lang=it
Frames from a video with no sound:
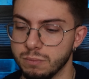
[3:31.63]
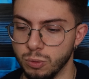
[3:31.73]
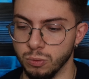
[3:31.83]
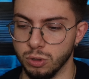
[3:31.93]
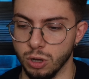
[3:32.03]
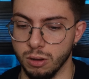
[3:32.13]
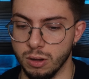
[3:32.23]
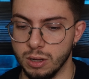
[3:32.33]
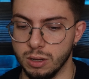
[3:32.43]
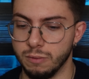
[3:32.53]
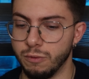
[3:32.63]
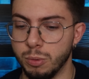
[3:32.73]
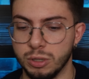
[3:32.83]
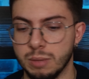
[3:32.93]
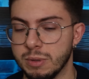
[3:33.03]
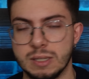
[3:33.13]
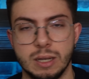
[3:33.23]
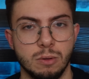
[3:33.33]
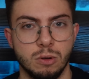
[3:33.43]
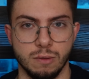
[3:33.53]
Punto voi potete
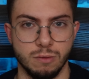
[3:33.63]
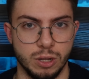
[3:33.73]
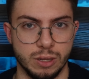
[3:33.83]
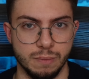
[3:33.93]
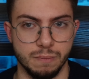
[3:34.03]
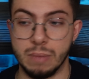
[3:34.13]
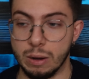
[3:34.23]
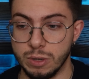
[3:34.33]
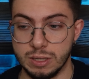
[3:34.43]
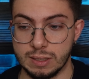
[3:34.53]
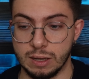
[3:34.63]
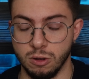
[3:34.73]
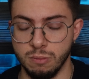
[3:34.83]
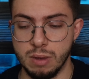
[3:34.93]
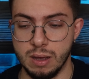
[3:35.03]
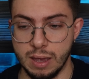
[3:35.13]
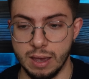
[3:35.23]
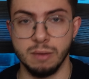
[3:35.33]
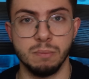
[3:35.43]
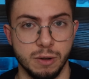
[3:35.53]
pensare quello che volete, ma questa roba
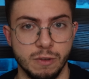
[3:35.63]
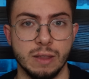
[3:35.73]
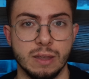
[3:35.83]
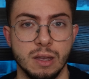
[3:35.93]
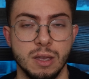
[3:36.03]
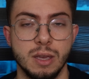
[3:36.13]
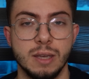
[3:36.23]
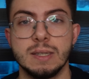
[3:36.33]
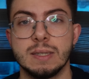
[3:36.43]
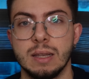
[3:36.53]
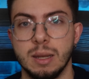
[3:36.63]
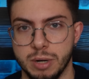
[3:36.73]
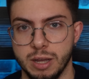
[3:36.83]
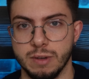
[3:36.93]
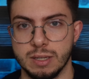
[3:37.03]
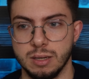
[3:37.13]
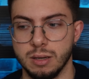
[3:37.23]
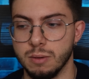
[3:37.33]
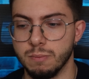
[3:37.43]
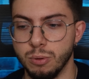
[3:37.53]
è privata. Esiste la privacy.
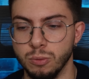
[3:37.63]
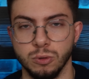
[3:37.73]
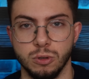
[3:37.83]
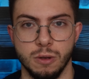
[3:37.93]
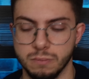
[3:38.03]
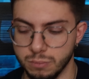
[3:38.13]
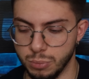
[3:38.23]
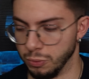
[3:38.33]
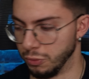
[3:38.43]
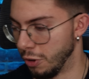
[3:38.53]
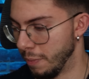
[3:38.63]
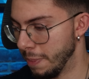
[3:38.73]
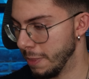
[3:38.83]
Punto. Punto.